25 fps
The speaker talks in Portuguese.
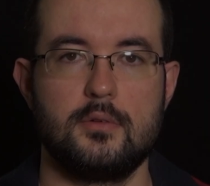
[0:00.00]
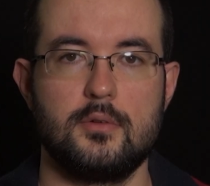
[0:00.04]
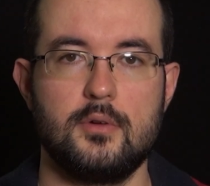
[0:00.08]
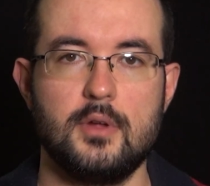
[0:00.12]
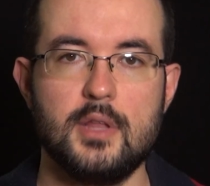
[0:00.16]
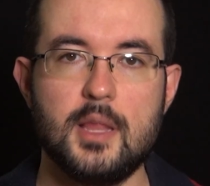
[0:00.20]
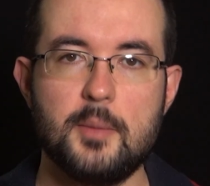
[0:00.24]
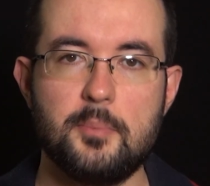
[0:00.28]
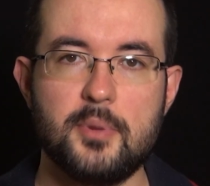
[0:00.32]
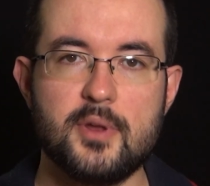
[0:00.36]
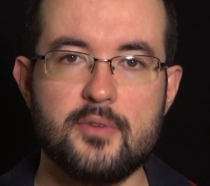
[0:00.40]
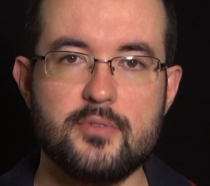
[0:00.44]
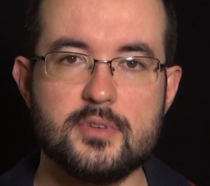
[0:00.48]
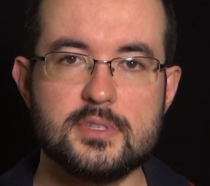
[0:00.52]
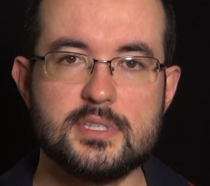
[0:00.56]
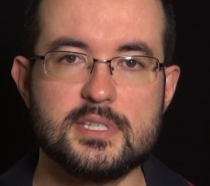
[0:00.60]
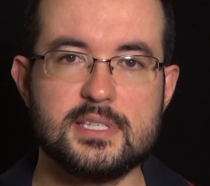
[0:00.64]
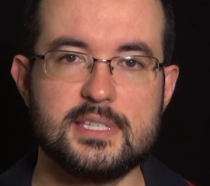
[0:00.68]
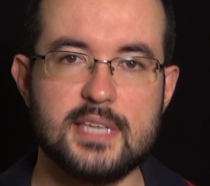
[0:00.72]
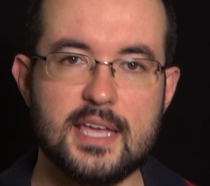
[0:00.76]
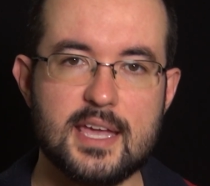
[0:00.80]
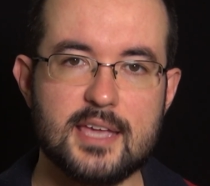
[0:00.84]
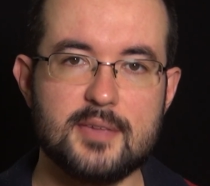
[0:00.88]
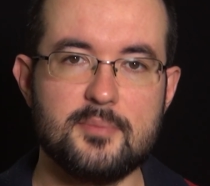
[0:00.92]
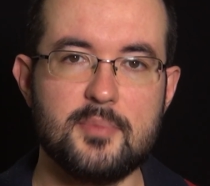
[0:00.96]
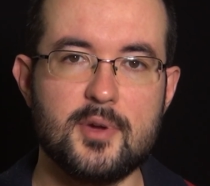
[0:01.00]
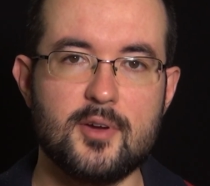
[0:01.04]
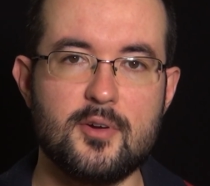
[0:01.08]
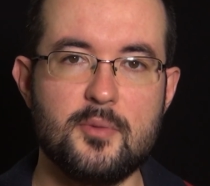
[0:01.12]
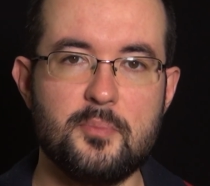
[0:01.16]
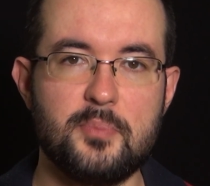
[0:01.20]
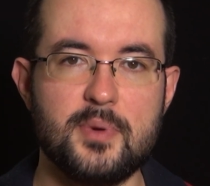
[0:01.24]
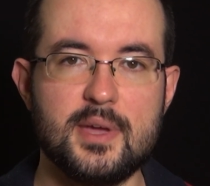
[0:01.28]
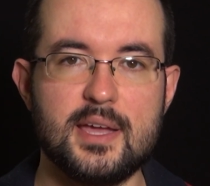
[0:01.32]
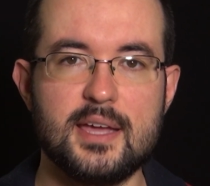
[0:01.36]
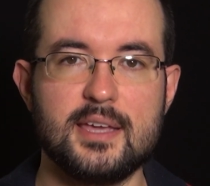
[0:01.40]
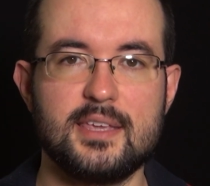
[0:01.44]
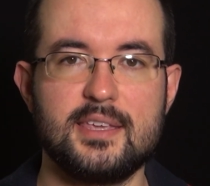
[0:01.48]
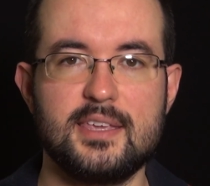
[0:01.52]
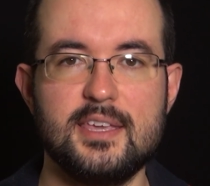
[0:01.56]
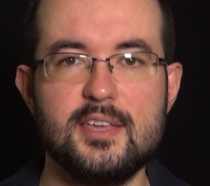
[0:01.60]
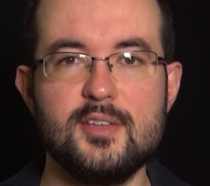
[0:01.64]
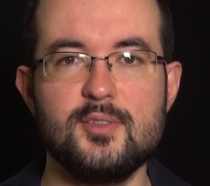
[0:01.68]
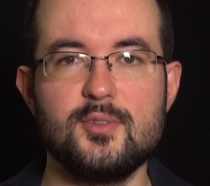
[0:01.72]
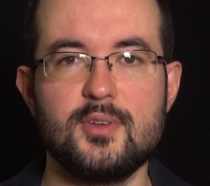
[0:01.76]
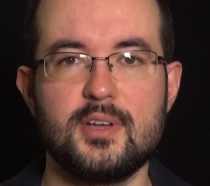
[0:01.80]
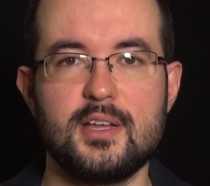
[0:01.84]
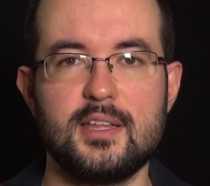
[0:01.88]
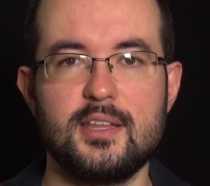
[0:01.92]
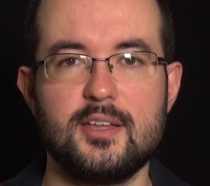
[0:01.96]
Olá para você que me acompanha
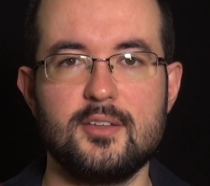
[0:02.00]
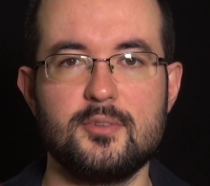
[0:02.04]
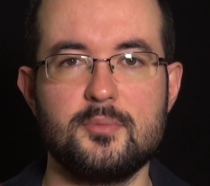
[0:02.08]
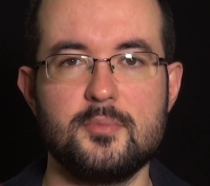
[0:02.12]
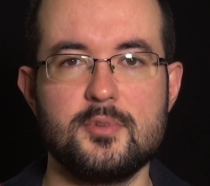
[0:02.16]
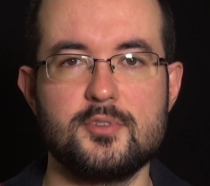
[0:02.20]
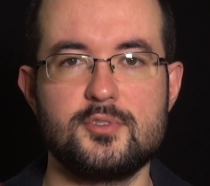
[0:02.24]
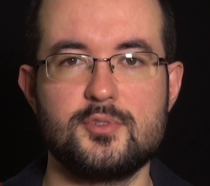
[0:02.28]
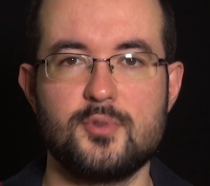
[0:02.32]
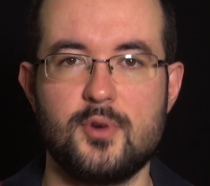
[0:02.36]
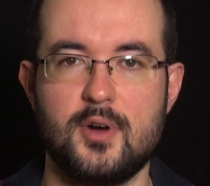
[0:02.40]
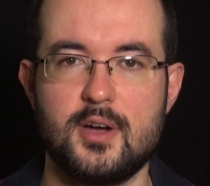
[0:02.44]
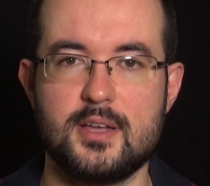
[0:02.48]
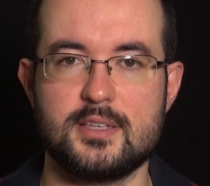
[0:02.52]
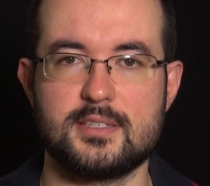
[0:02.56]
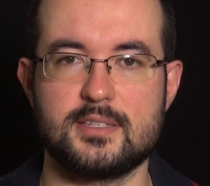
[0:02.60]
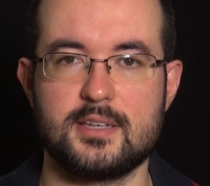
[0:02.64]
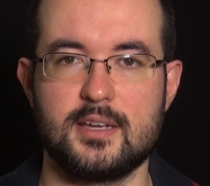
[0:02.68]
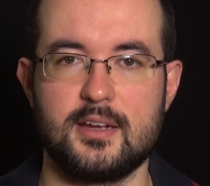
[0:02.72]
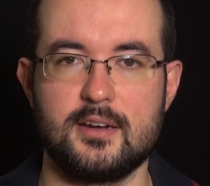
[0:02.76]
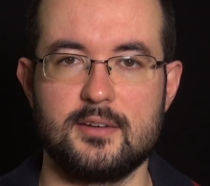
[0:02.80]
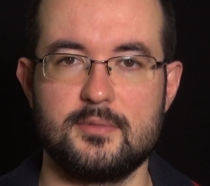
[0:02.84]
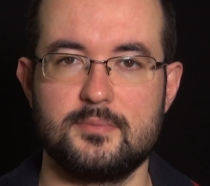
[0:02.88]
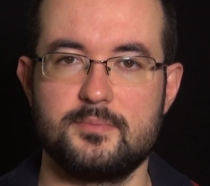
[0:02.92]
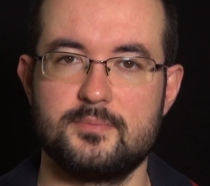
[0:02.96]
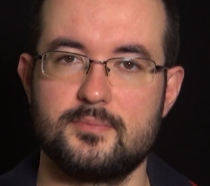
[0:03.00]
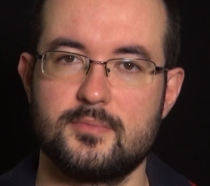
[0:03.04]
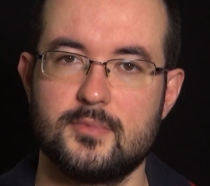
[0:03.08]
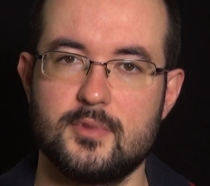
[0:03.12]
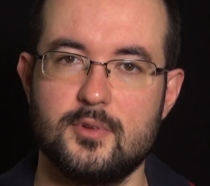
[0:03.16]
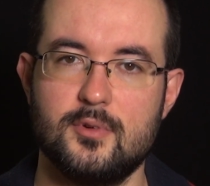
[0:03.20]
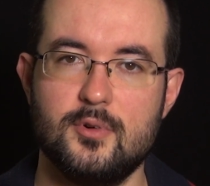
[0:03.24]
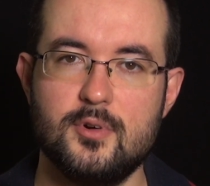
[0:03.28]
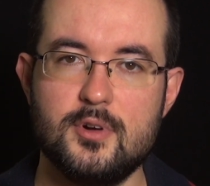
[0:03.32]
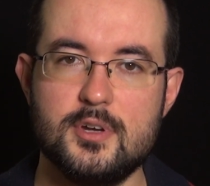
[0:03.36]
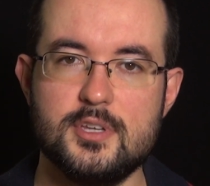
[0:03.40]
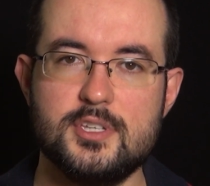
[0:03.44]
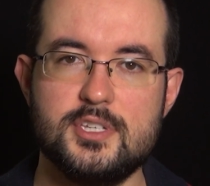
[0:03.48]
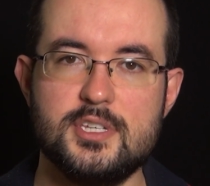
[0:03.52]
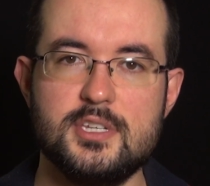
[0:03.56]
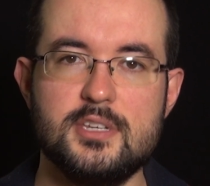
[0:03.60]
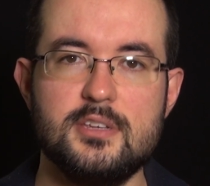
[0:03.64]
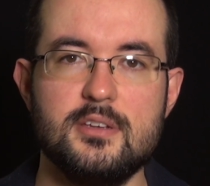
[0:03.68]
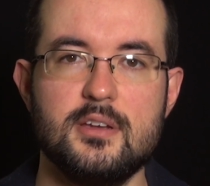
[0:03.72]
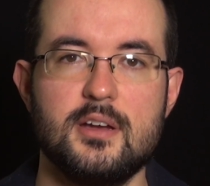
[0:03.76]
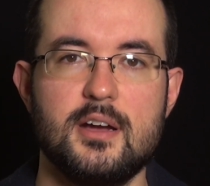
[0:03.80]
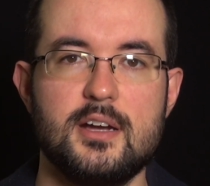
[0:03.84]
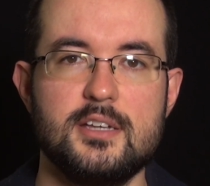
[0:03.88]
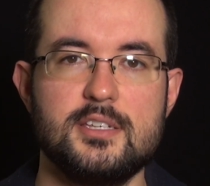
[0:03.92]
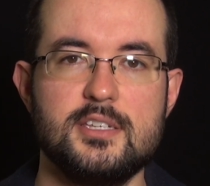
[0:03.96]
aqui no canal do Meteo Oscar.
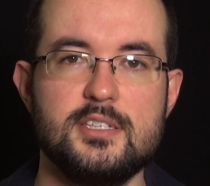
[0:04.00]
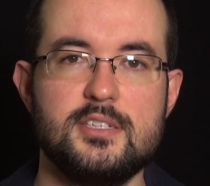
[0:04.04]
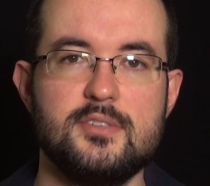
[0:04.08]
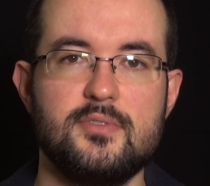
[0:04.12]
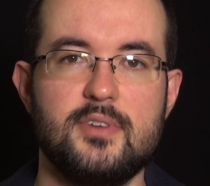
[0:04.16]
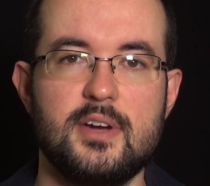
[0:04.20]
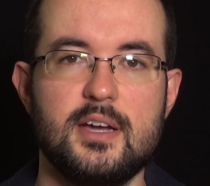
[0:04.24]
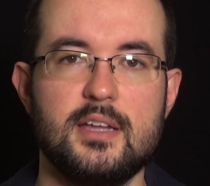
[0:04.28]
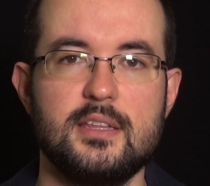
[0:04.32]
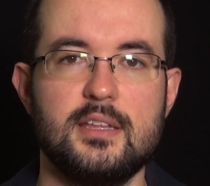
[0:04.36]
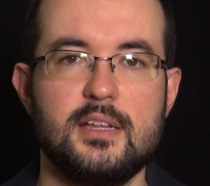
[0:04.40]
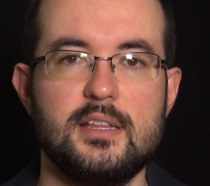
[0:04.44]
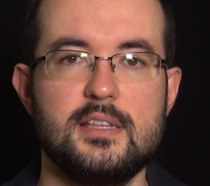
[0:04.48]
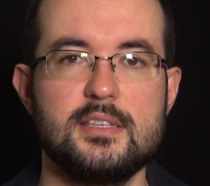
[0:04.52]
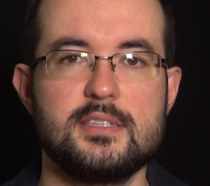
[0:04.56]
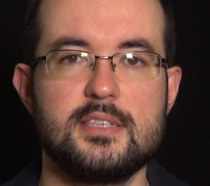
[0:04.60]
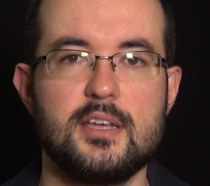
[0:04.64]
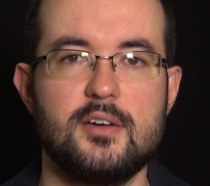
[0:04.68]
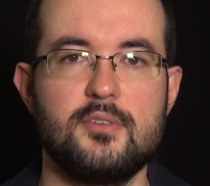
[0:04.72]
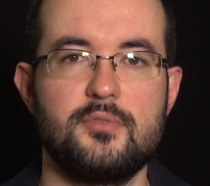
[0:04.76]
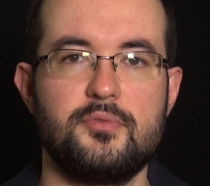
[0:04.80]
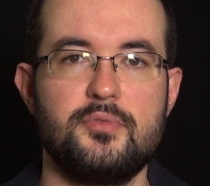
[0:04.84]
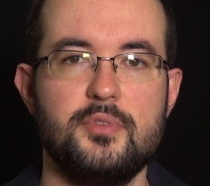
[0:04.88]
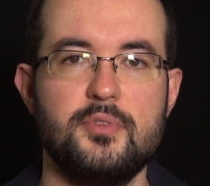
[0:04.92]
Hoje a gente vai analisar o